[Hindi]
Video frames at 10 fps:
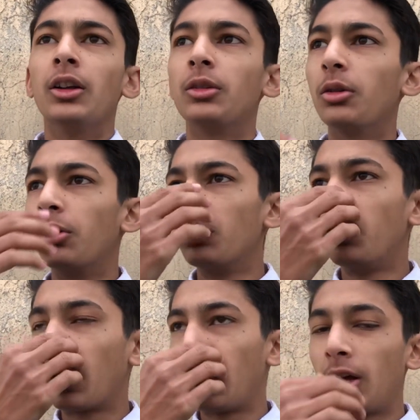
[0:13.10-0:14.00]
तो
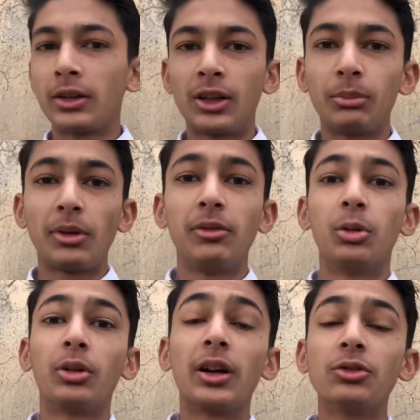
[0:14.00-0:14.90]
जो है ना एहसान भाई
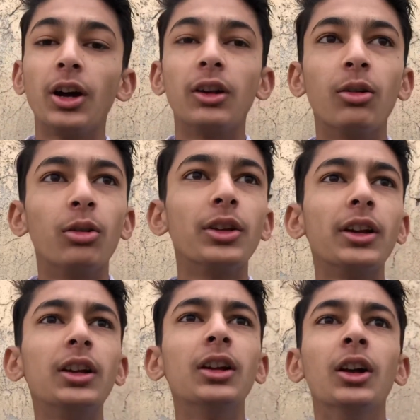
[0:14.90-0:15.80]
व्लॉग है ज्वाइन हो
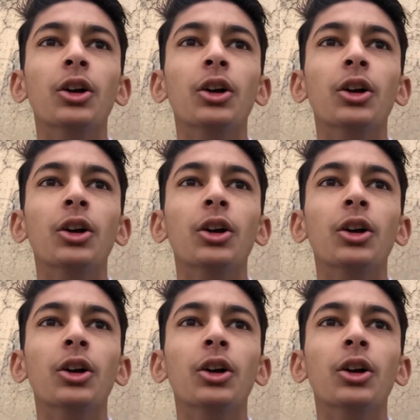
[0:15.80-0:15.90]
जाएगी